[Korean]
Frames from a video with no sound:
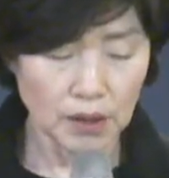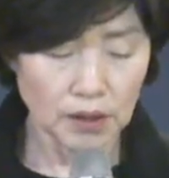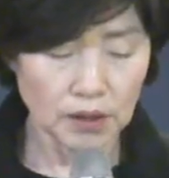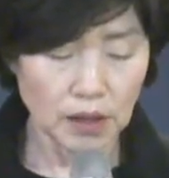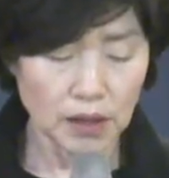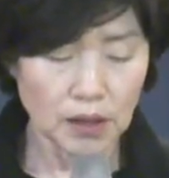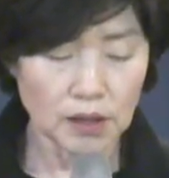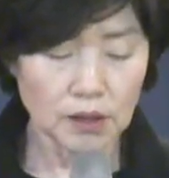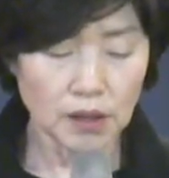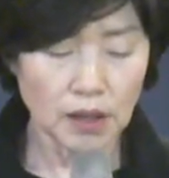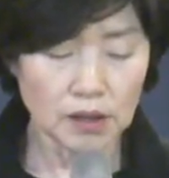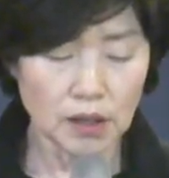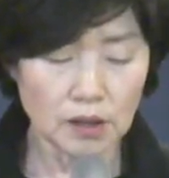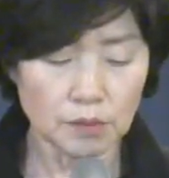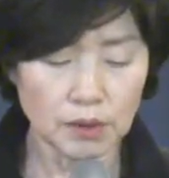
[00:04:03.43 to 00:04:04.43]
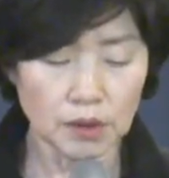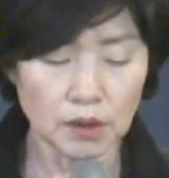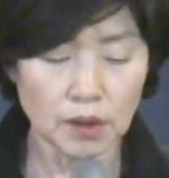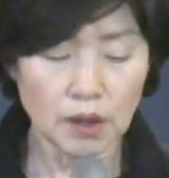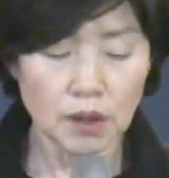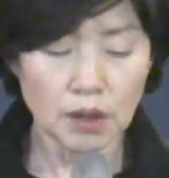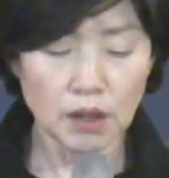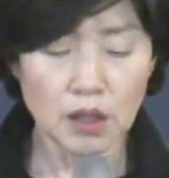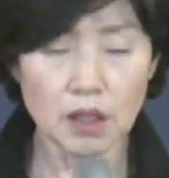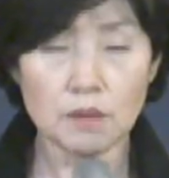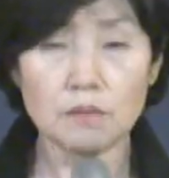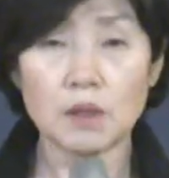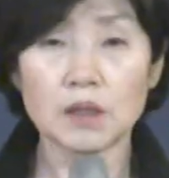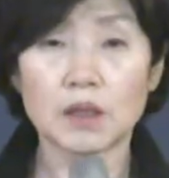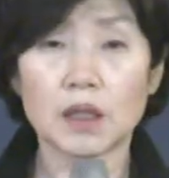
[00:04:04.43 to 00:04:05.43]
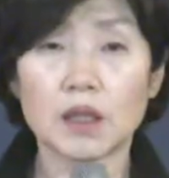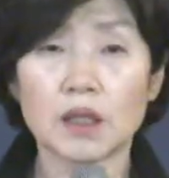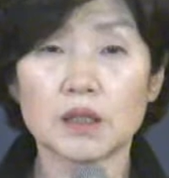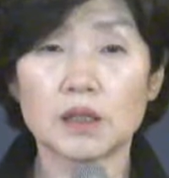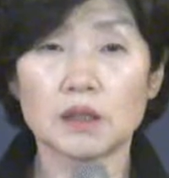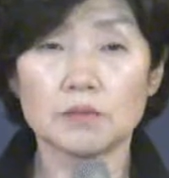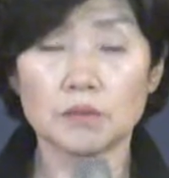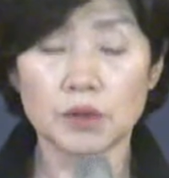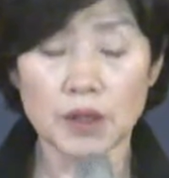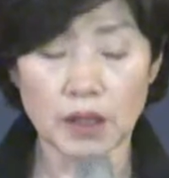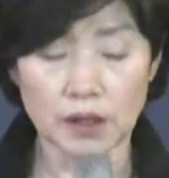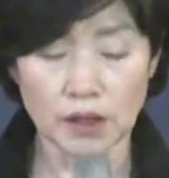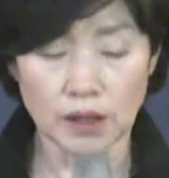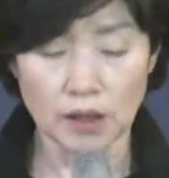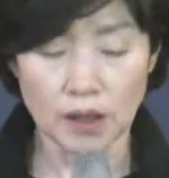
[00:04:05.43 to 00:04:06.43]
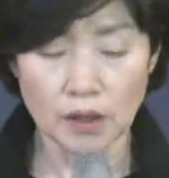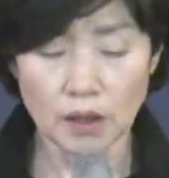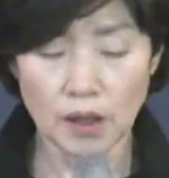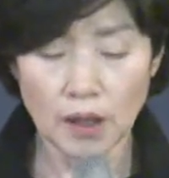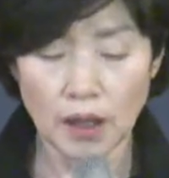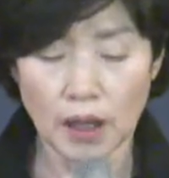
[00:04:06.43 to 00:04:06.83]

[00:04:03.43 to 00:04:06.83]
살아계신 하나님은 의인만 사랑하시는 분이 아니라